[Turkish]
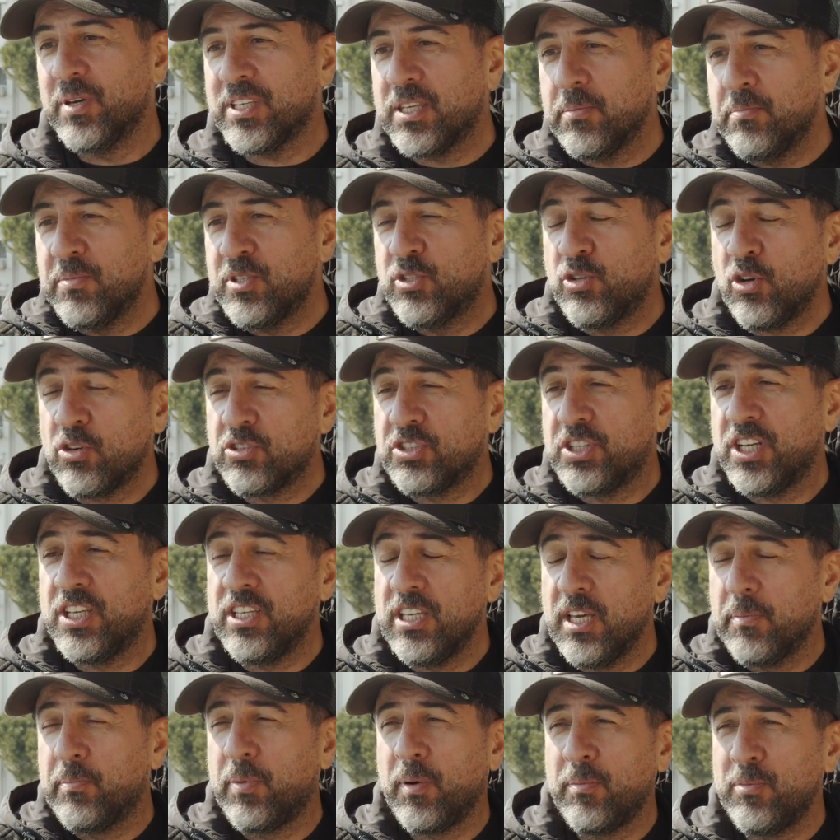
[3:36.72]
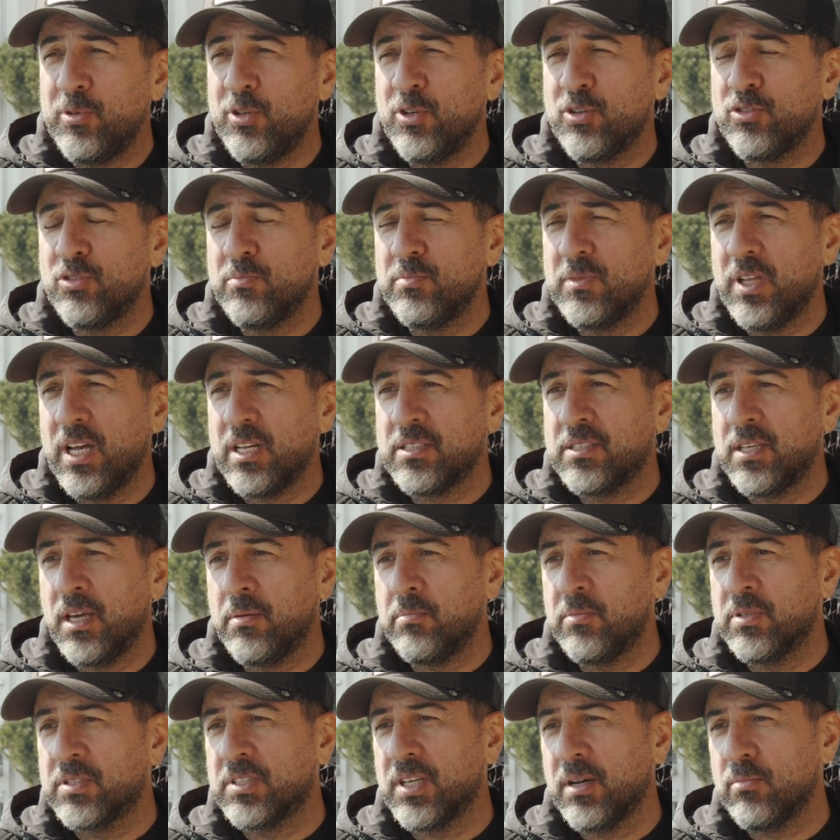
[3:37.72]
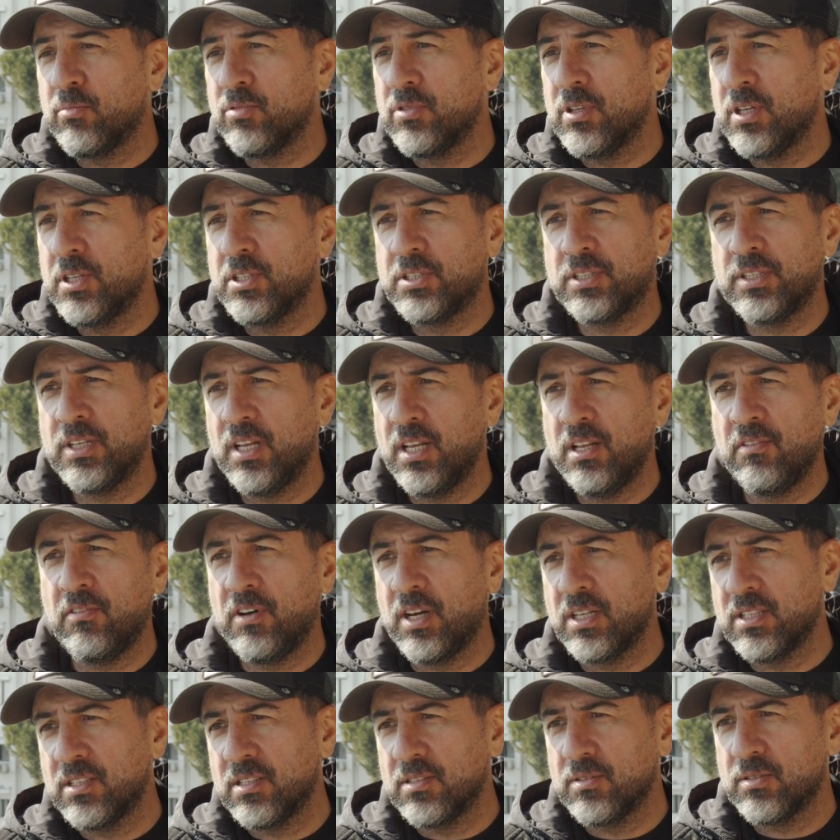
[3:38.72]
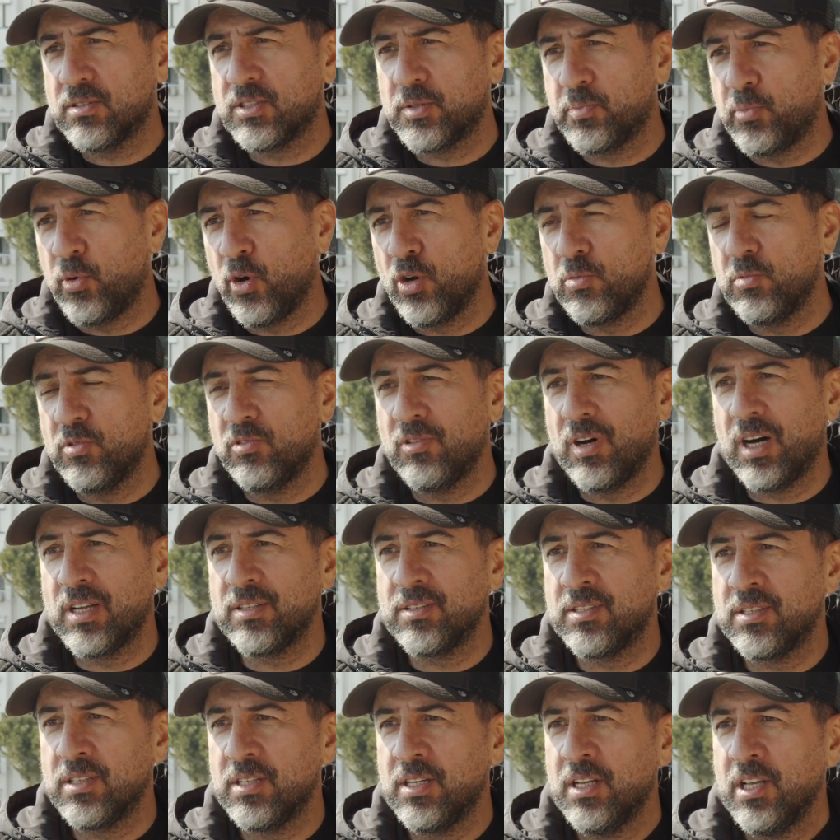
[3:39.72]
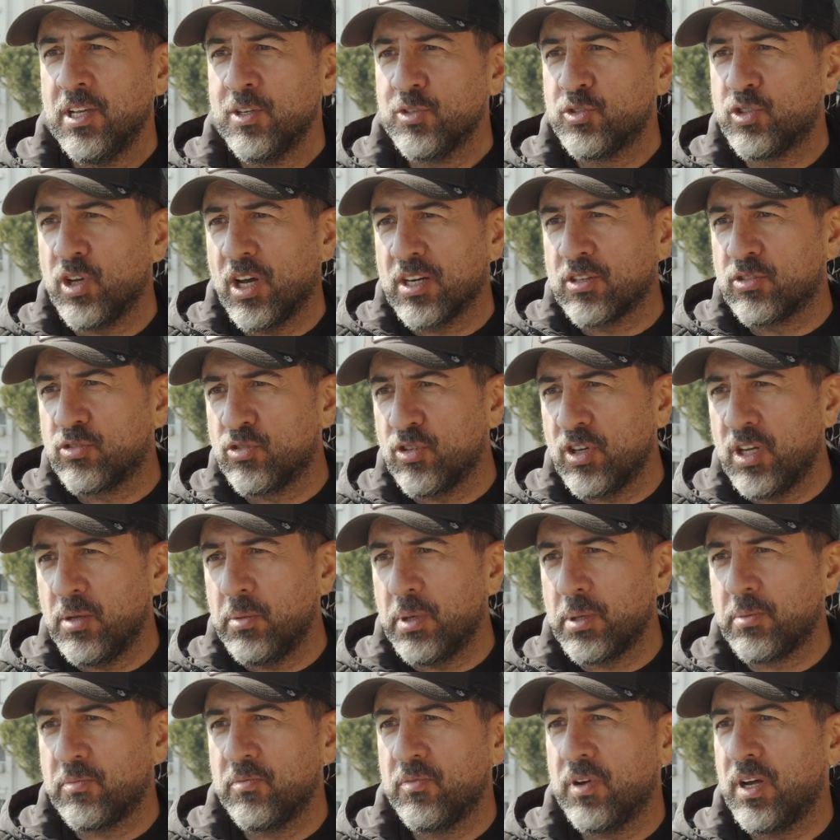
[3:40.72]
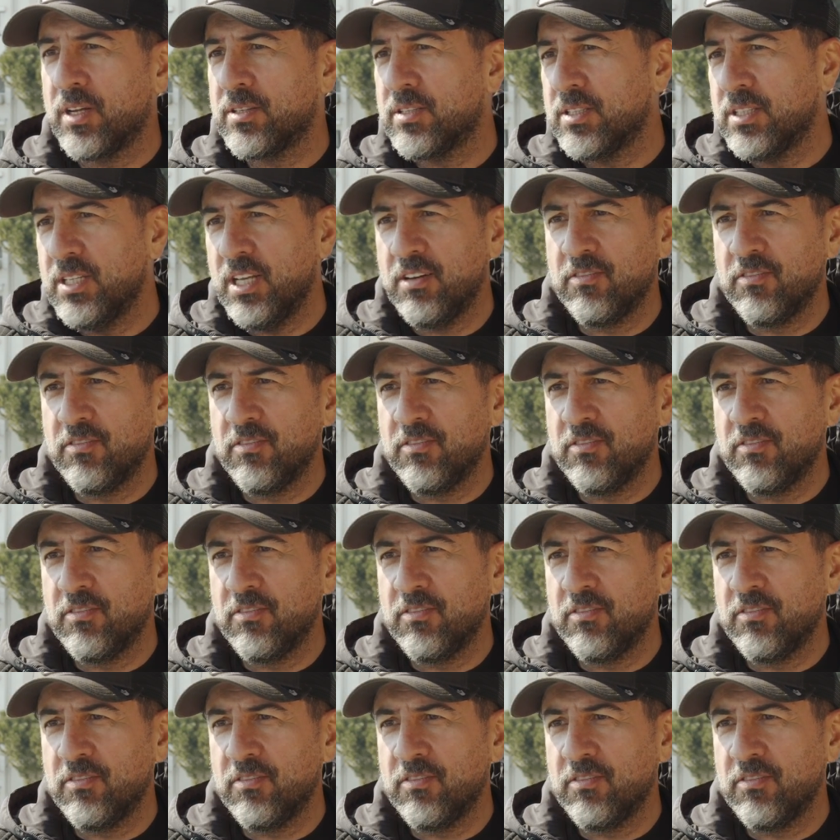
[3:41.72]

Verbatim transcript: Peki birçok şey yapabiliyordum derken mesela bunların içinde ne vardı? Spor mu vardı? Şarkı söylemek mi vardı?